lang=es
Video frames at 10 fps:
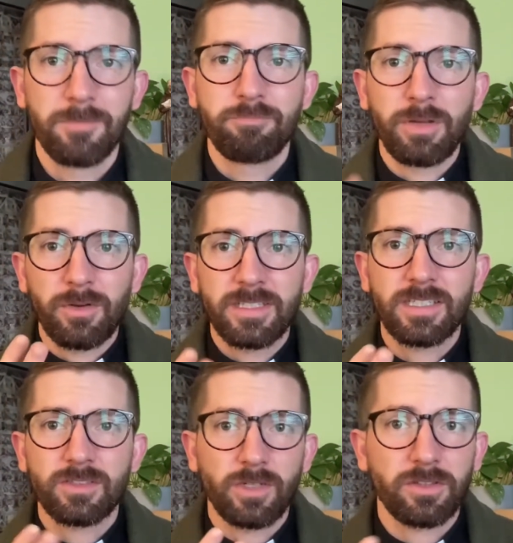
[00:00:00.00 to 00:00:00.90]
pero
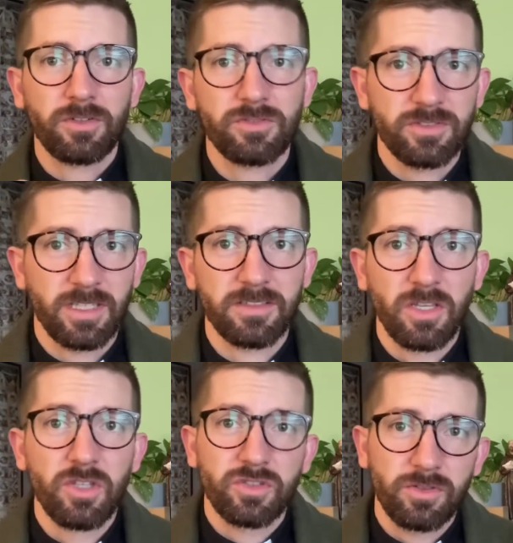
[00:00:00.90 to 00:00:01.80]
esas cuatro cosas
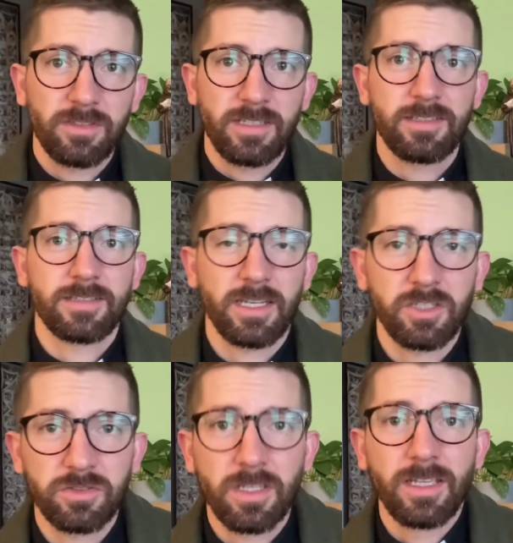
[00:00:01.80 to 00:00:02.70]
son
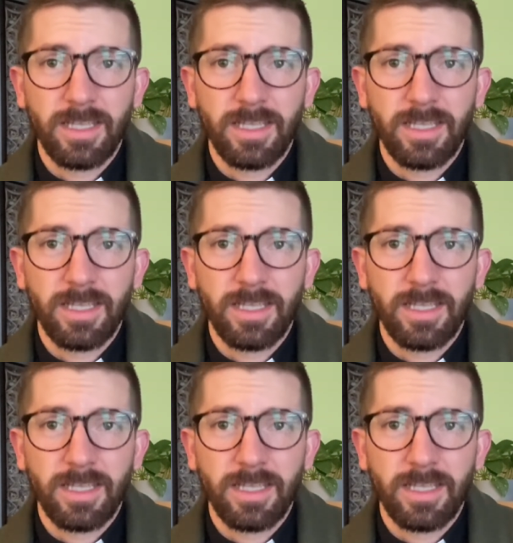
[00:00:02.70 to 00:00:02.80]
necesarias